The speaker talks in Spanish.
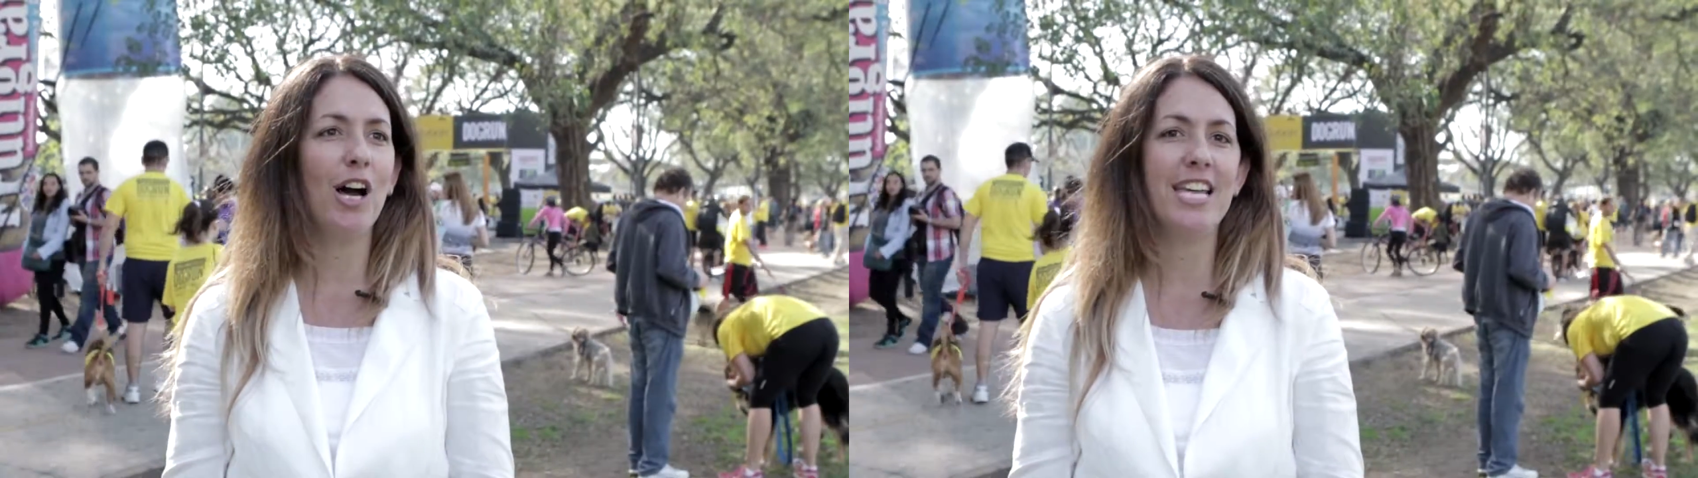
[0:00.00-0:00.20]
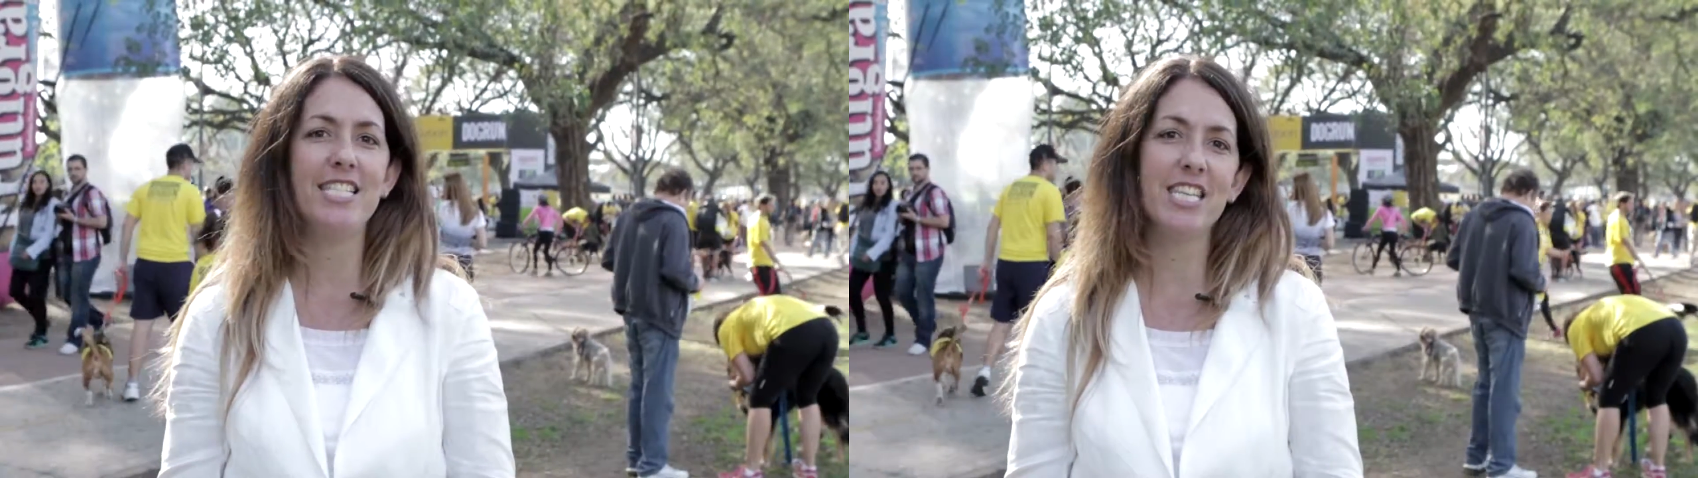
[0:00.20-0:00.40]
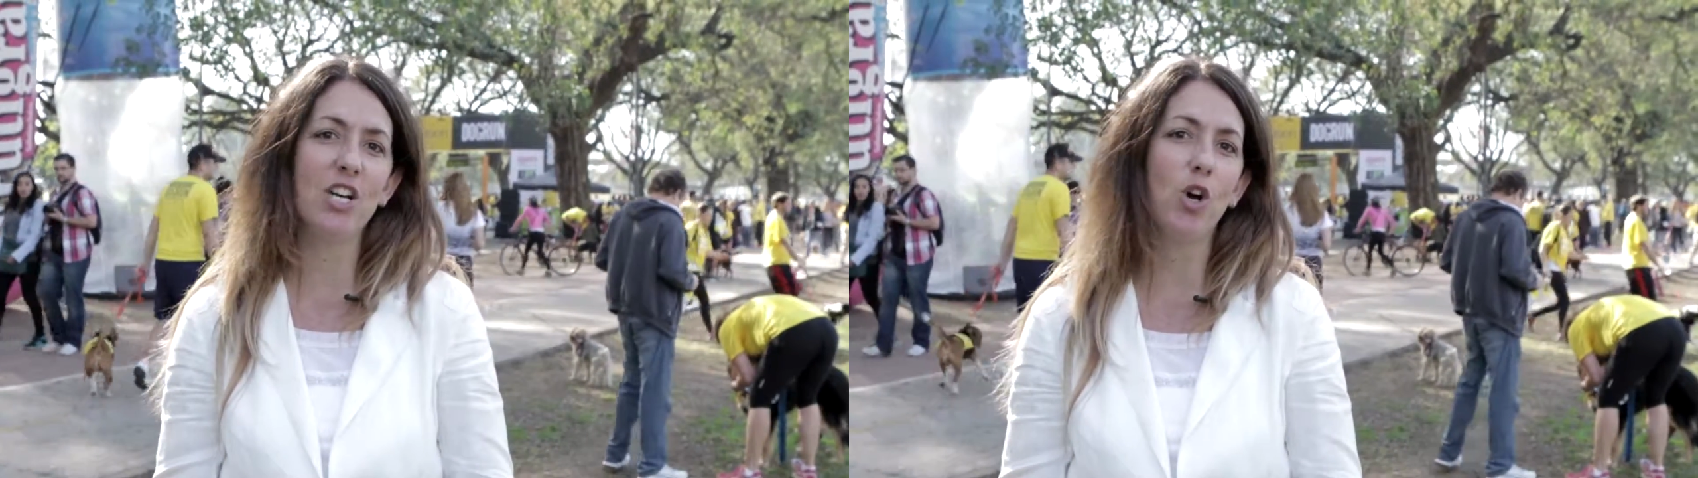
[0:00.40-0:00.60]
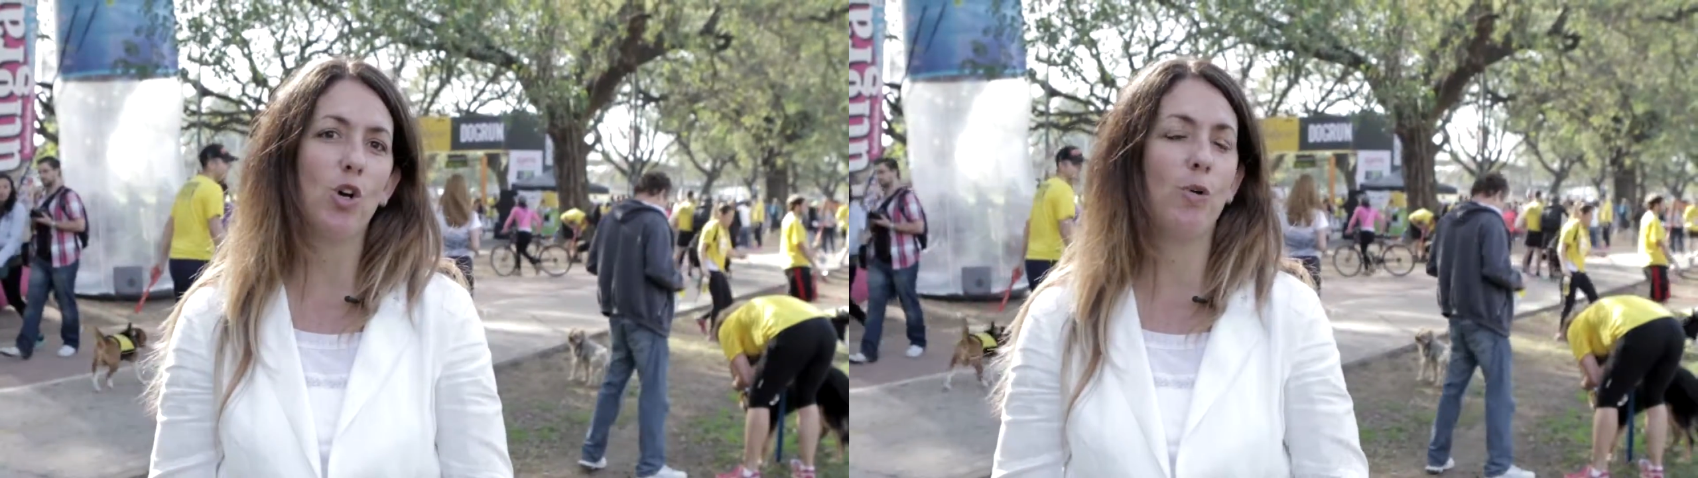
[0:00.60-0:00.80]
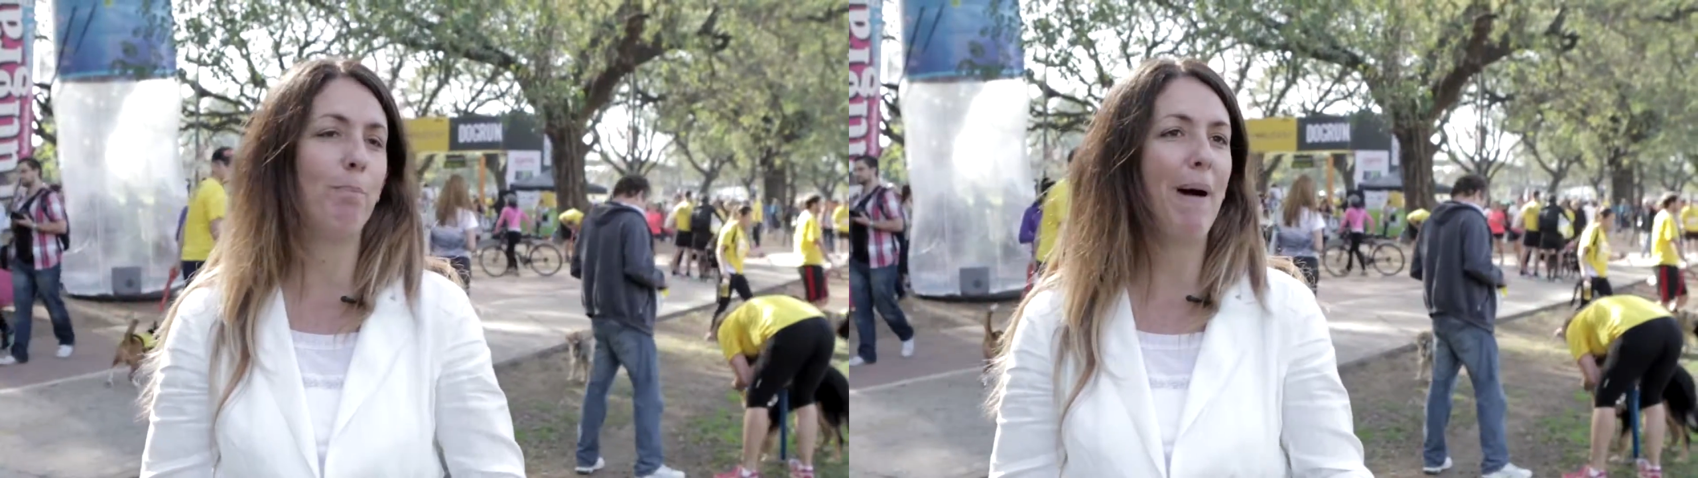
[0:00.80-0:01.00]
hay chicos
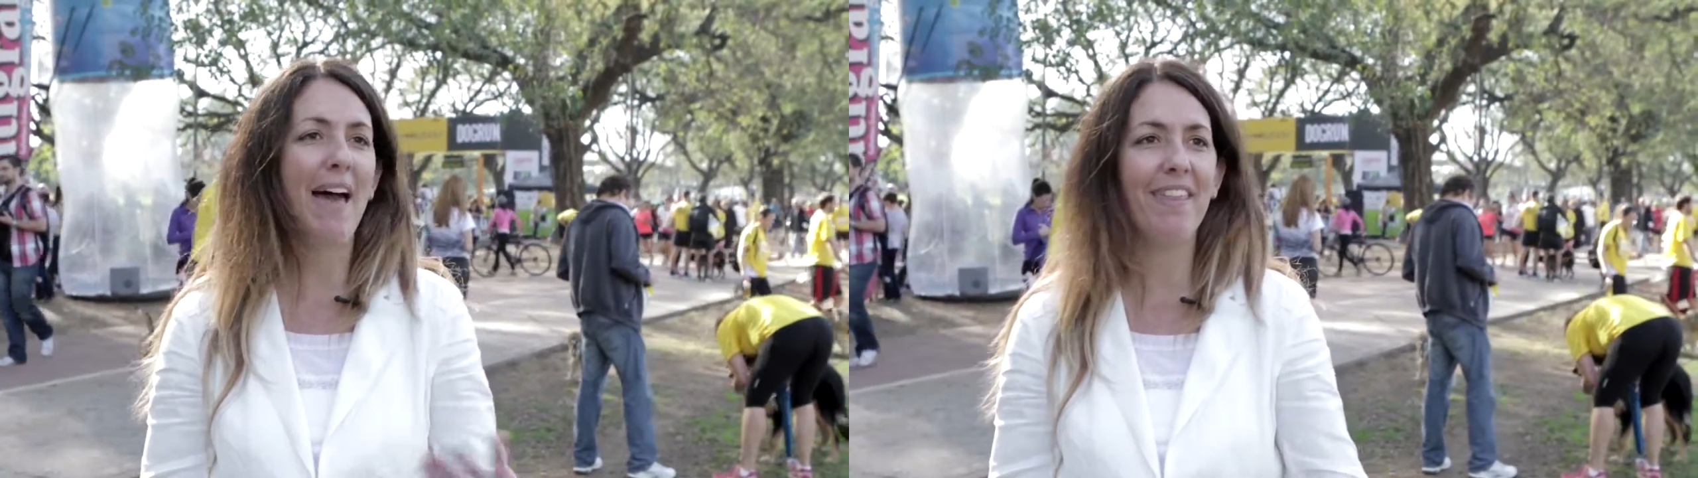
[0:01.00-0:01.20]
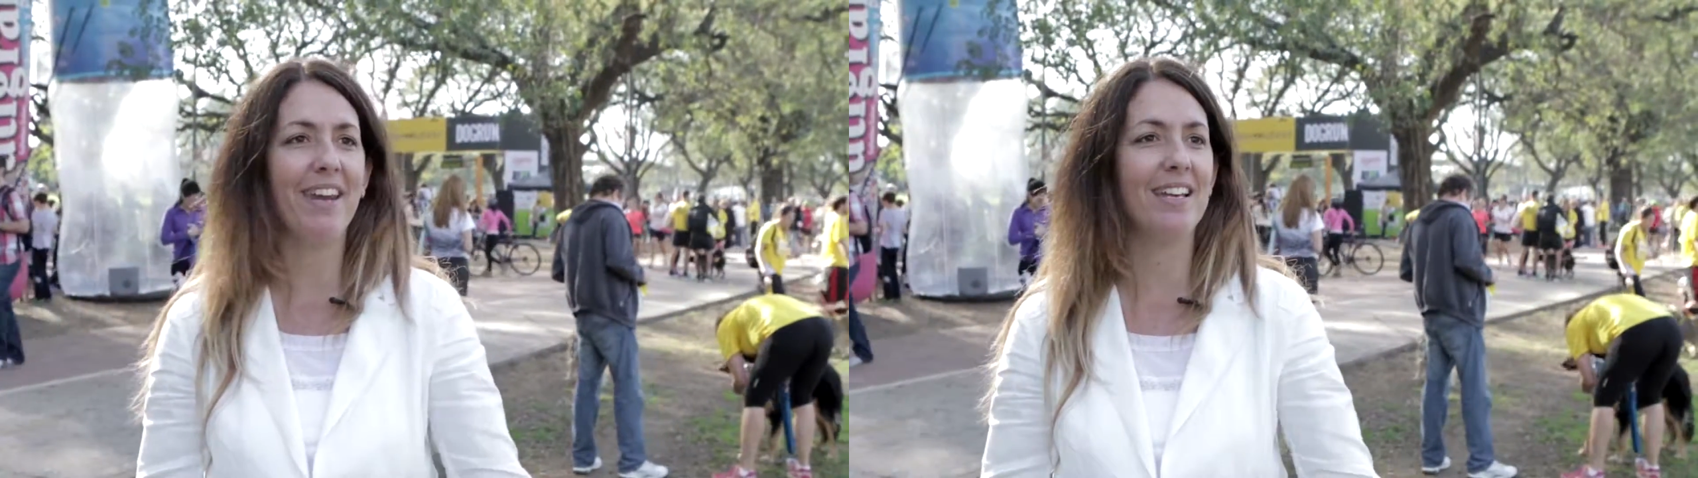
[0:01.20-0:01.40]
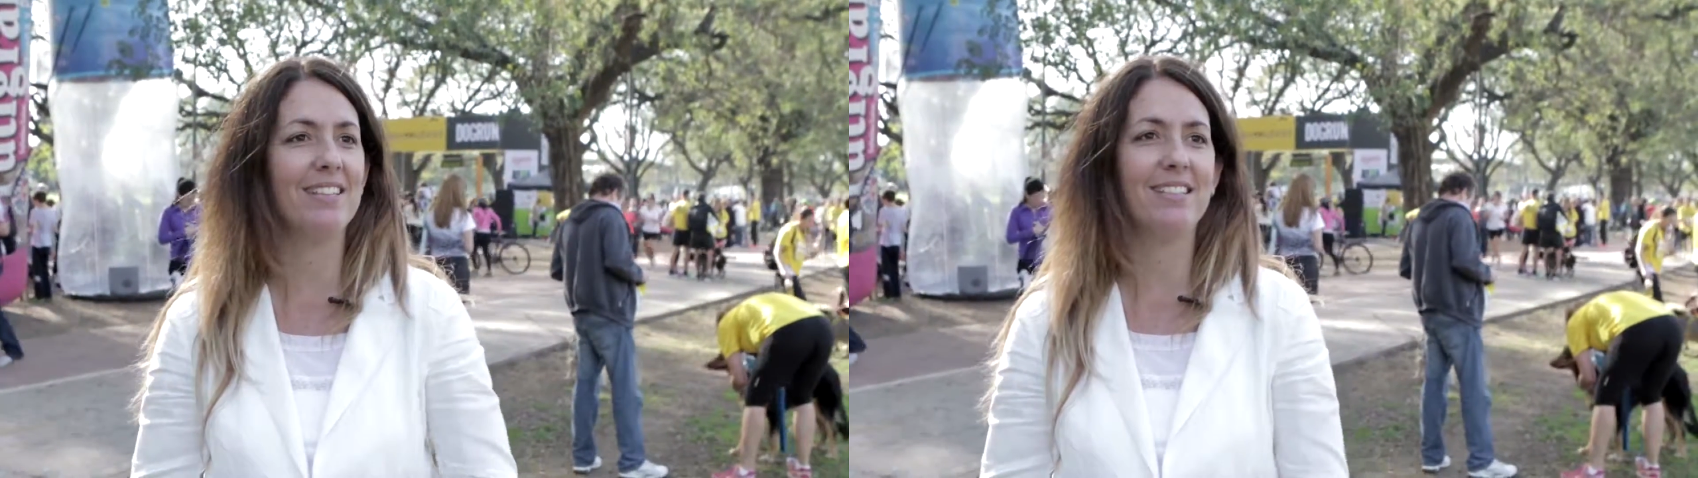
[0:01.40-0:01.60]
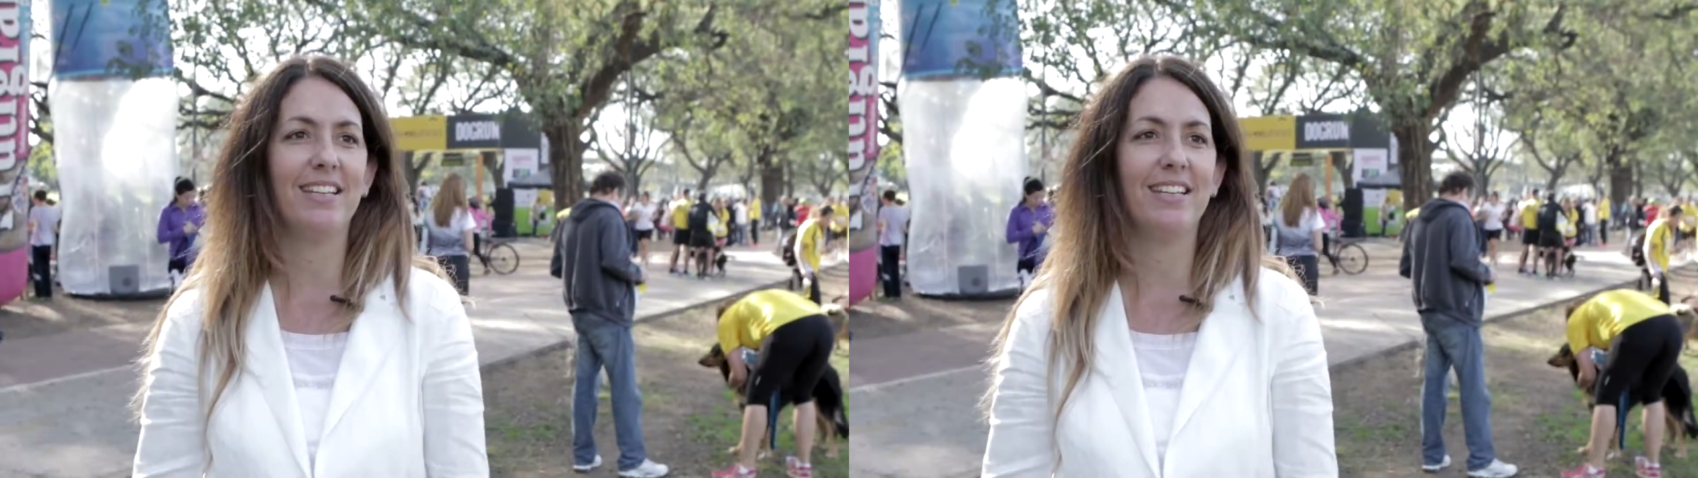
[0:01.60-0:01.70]
con padres,